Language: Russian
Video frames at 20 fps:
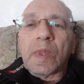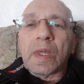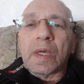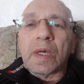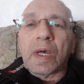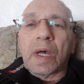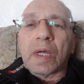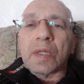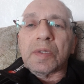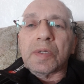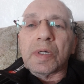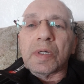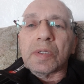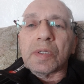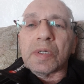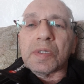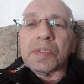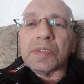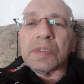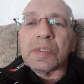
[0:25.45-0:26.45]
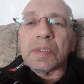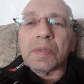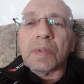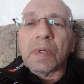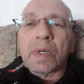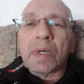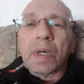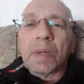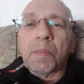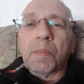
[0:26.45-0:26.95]
и один из
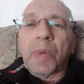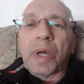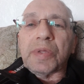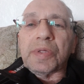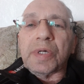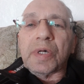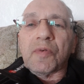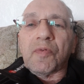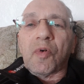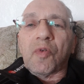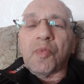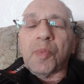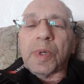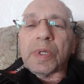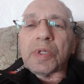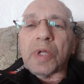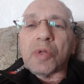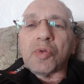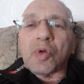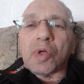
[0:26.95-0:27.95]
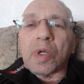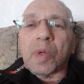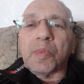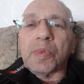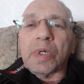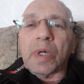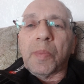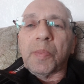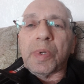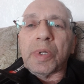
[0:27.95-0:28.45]
мотивов, по которым
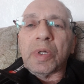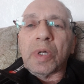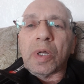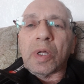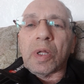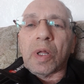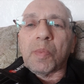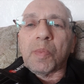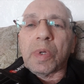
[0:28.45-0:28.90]
я приехал,